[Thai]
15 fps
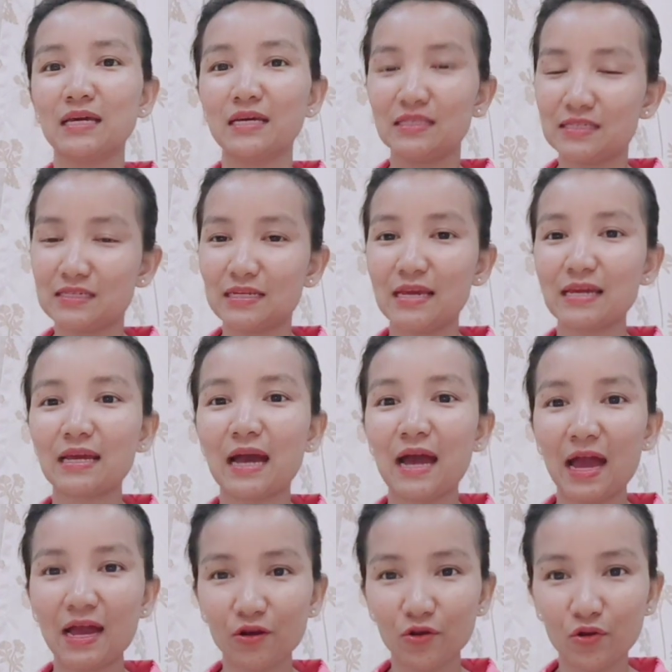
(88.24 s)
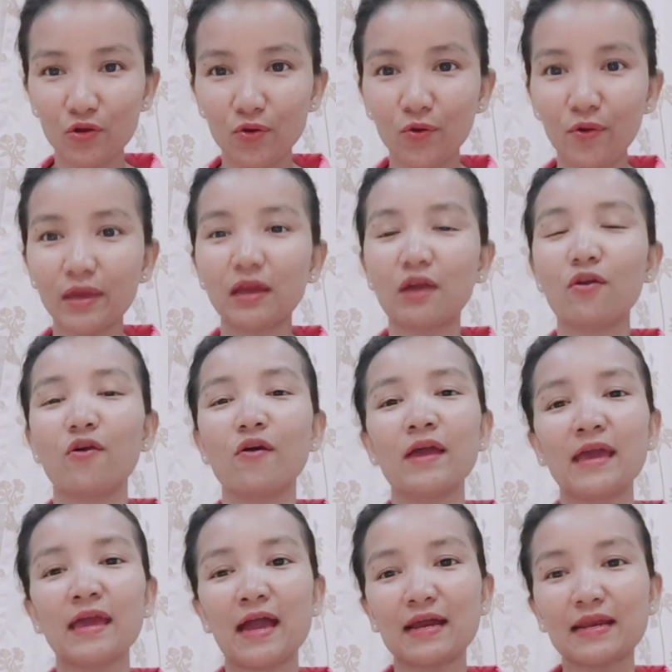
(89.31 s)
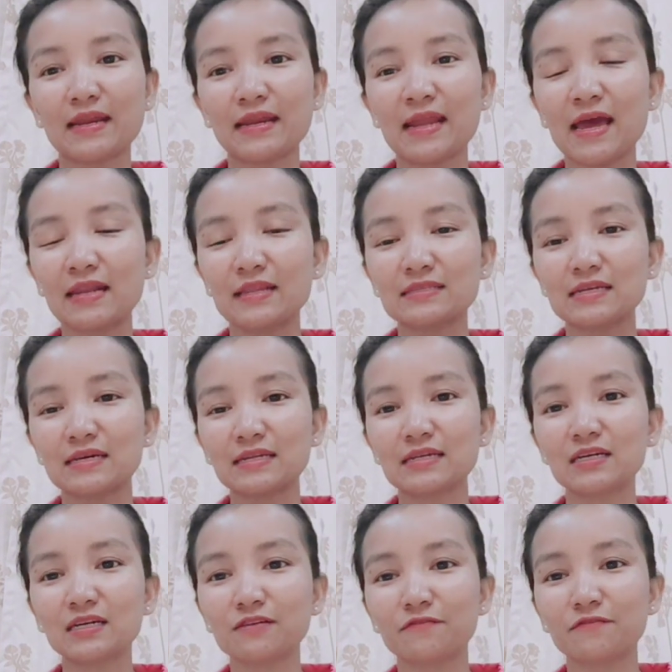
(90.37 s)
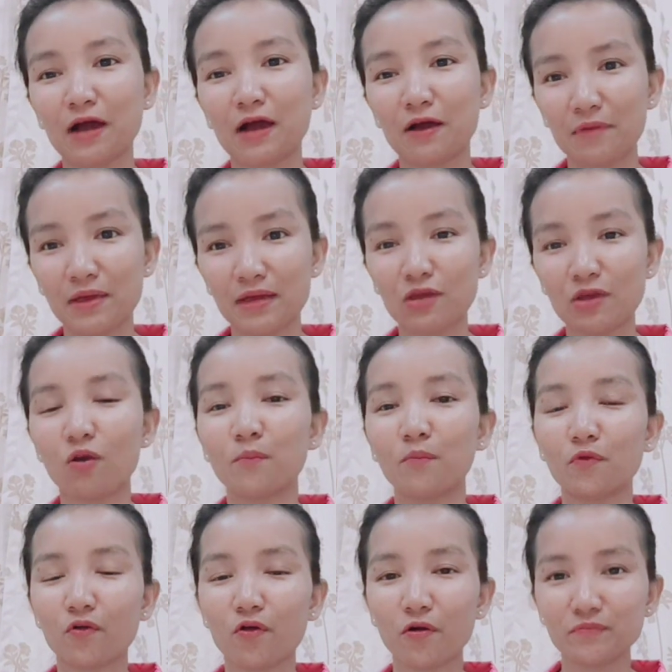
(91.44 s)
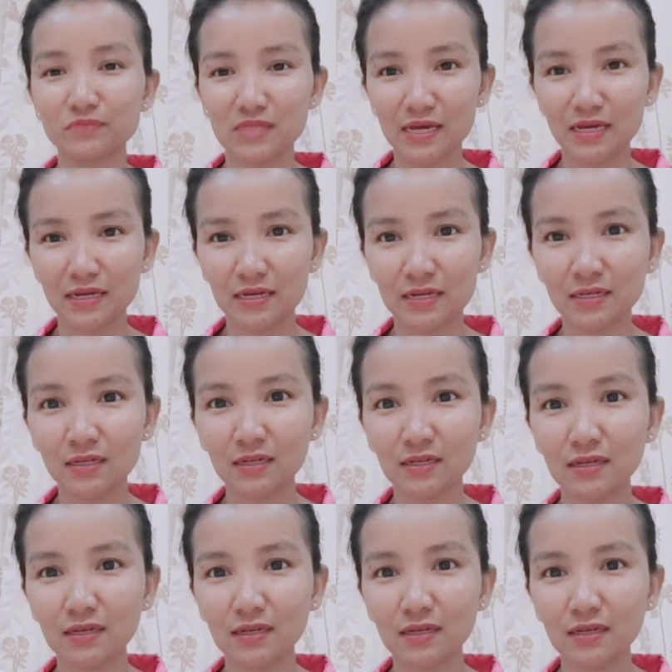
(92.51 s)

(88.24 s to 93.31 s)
จังไดก็ฮักน้อยๆก็ขอให้ฮักนานๆเด้อจ้าเด้อฝากไว้ในอ้อมอกอ้อมใจในเด้